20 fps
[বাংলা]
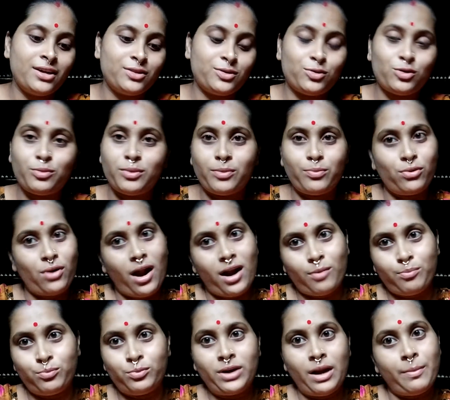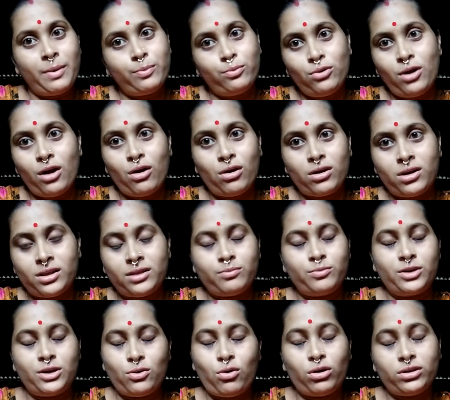তো তোমরা পুরো মানে আমার পুরো কথা
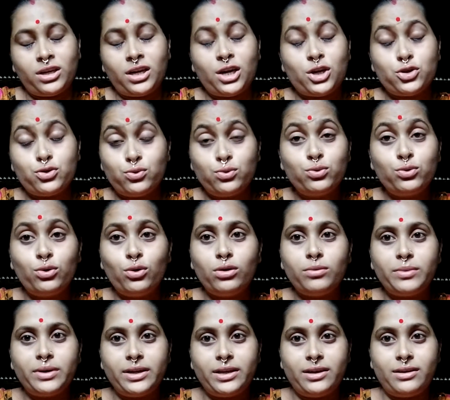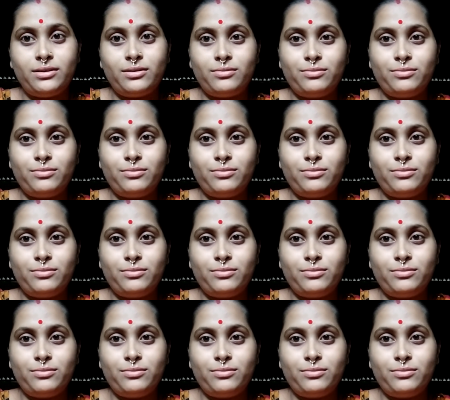মানে কথাটা শুনো মানে